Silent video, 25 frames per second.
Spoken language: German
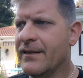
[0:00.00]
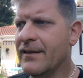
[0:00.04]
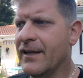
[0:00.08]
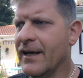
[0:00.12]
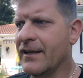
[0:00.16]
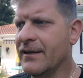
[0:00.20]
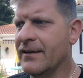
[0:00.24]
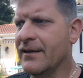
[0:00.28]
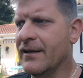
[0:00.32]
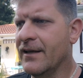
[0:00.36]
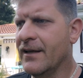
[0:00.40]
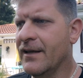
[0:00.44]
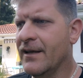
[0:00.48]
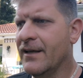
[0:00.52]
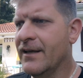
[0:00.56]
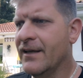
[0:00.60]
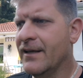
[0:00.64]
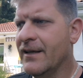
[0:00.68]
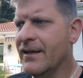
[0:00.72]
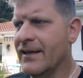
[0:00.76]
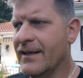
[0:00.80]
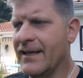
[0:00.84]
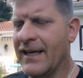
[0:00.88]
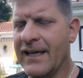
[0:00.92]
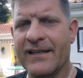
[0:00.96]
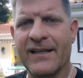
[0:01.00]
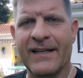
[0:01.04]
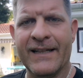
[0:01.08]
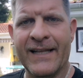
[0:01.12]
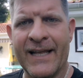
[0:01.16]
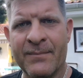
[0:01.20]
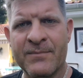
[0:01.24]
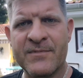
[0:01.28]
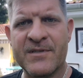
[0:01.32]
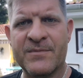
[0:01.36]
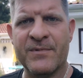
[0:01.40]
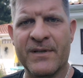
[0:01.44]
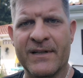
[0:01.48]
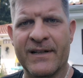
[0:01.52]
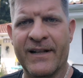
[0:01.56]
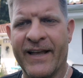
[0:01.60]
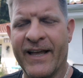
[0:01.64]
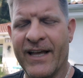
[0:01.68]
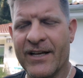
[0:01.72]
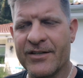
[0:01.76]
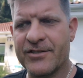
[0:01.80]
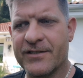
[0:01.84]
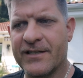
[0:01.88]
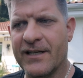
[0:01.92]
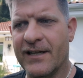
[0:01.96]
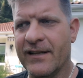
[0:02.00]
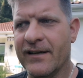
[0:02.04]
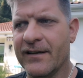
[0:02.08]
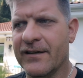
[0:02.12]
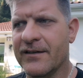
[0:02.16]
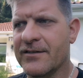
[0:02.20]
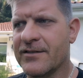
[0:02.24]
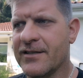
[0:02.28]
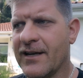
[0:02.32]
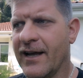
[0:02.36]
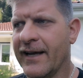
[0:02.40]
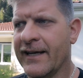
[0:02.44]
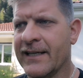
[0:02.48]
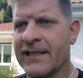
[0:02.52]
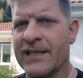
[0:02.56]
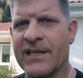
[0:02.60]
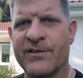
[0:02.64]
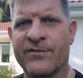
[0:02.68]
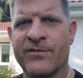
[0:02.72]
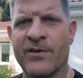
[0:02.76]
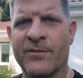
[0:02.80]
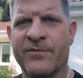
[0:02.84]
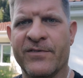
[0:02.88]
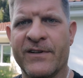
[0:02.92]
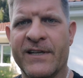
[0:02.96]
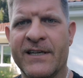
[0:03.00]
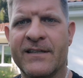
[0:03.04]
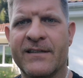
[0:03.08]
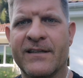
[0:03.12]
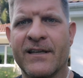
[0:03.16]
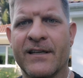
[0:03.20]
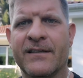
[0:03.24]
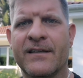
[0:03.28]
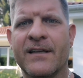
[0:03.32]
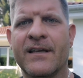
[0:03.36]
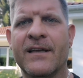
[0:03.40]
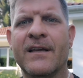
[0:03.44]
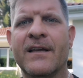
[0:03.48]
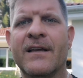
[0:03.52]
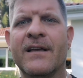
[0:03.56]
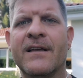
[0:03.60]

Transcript: Denn jeder Lebensmittelhersteller ist eigentlich verpflichtet,